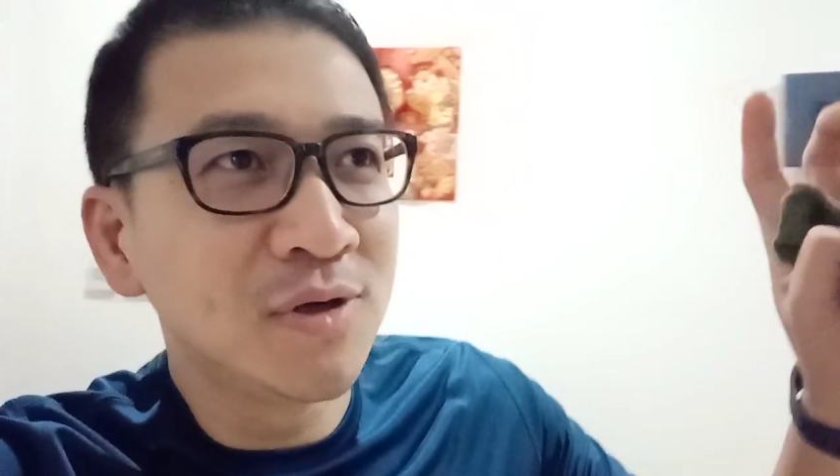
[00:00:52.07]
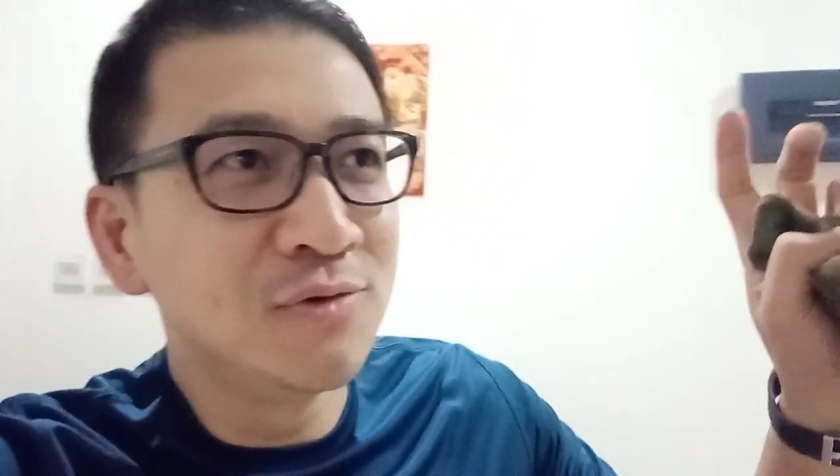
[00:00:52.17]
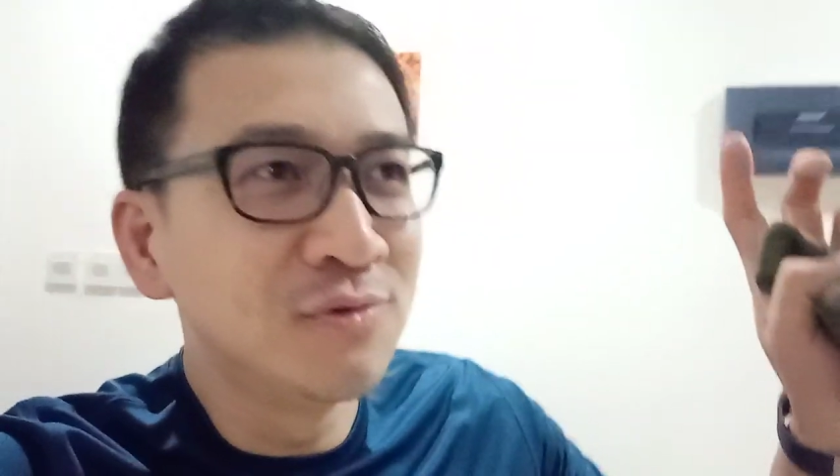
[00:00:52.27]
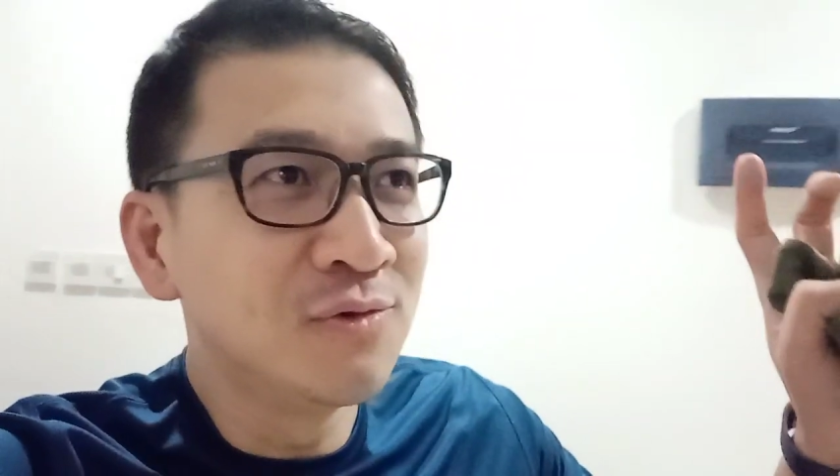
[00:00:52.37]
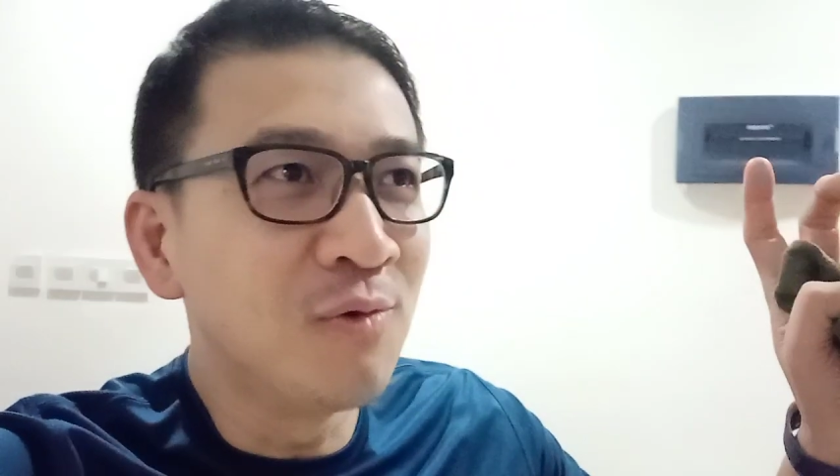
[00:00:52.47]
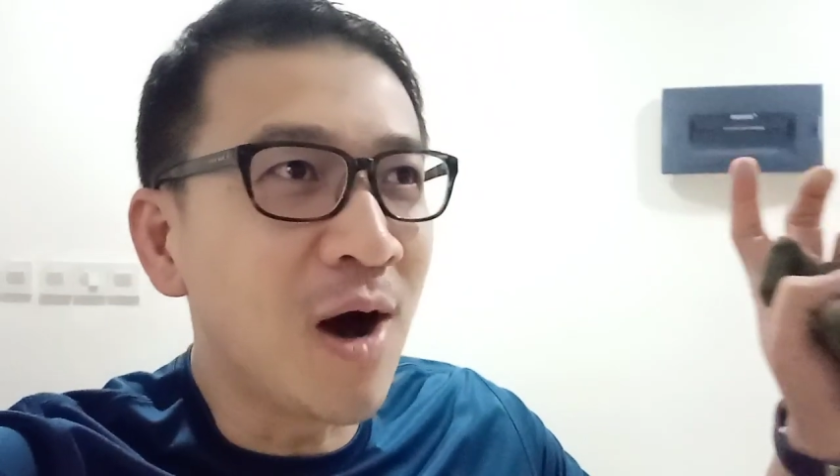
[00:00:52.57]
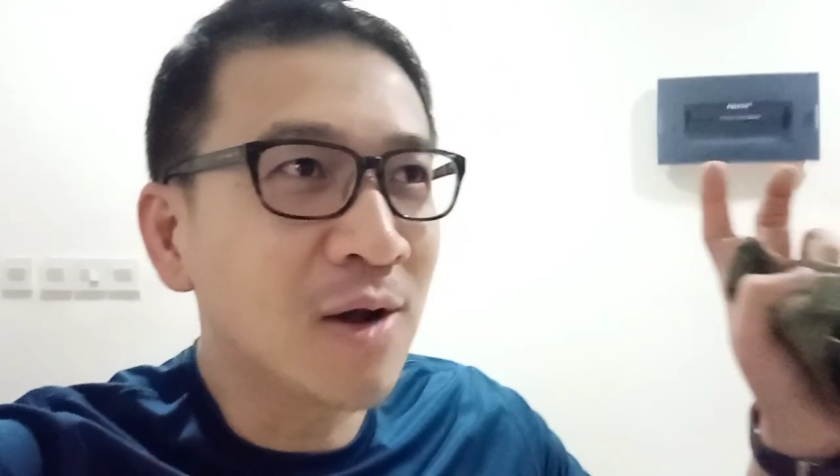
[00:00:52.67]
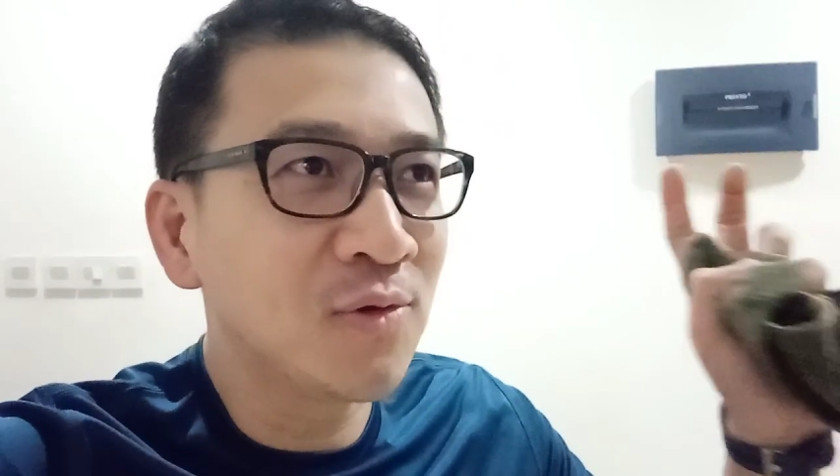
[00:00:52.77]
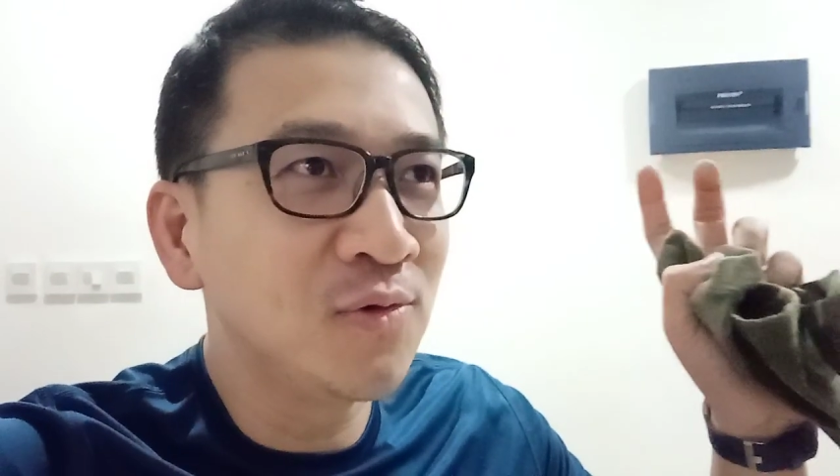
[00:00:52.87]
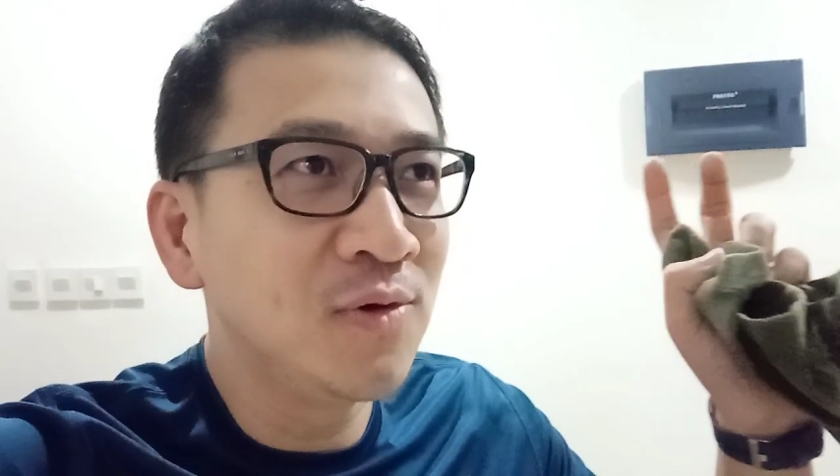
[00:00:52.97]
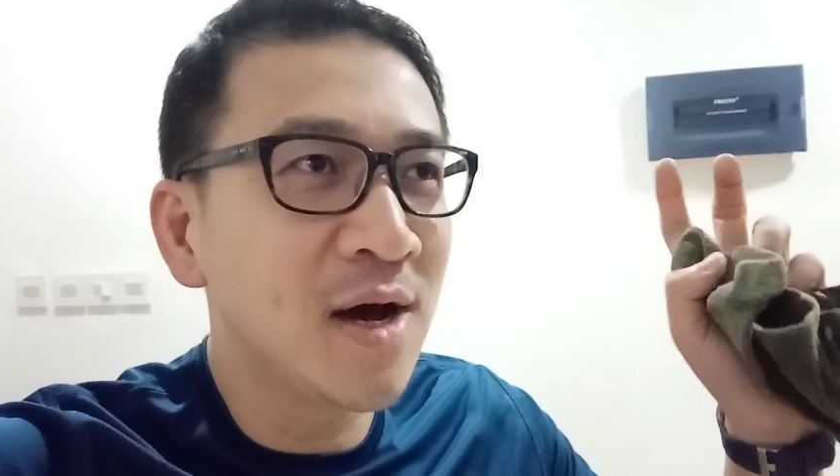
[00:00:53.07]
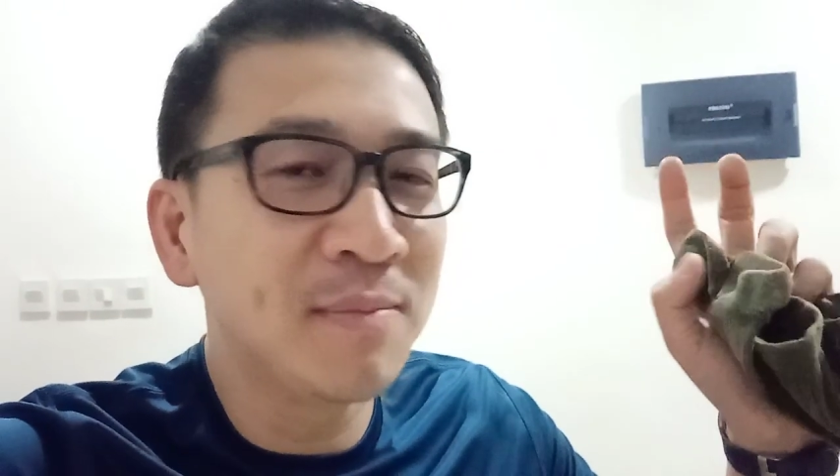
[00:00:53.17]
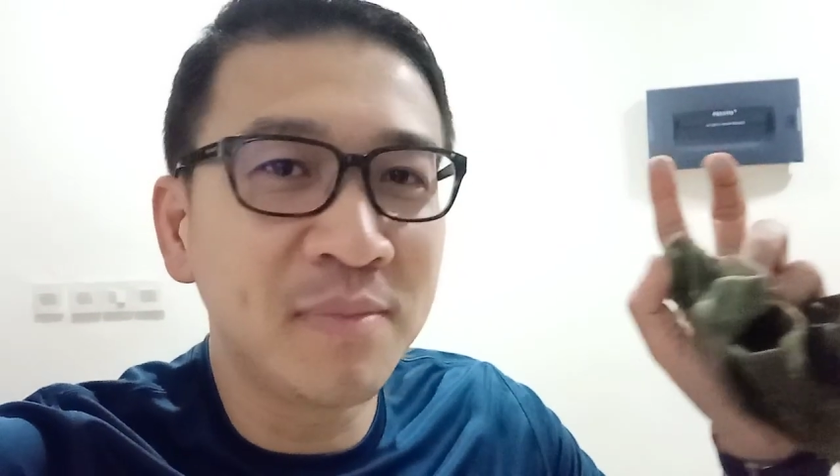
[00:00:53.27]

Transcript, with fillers: menunggu waktu yang